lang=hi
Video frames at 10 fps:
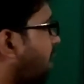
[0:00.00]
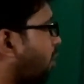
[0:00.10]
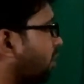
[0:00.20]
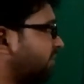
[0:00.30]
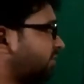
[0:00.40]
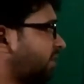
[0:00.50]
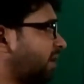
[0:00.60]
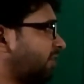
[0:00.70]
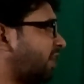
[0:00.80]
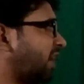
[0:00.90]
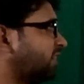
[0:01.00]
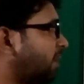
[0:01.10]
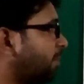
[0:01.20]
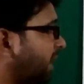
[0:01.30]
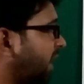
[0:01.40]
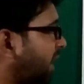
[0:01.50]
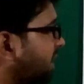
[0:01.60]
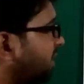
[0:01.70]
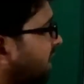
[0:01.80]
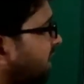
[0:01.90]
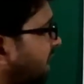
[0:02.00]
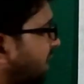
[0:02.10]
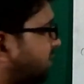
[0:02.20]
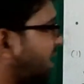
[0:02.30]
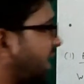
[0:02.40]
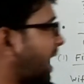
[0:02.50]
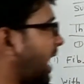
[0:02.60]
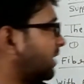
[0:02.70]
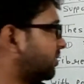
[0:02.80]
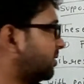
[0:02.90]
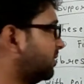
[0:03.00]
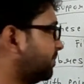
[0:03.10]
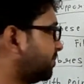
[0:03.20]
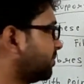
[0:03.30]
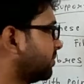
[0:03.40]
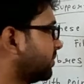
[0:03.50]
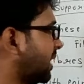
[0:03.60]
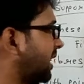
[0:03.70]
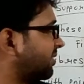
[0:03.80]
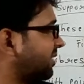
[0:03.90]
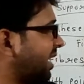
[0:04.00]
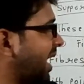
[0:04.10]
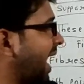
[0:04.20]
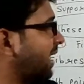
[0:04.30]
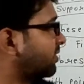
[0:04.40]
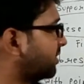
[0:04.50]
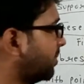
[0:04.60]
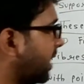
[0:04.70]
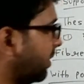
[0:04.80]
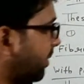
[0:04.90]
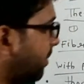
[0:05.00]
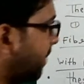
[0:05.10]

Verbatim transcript: और इसके बाद साथ ही हम पढ़ेंगे स्क्लेराइट्स स्क्लेराइट्स के बारे में भी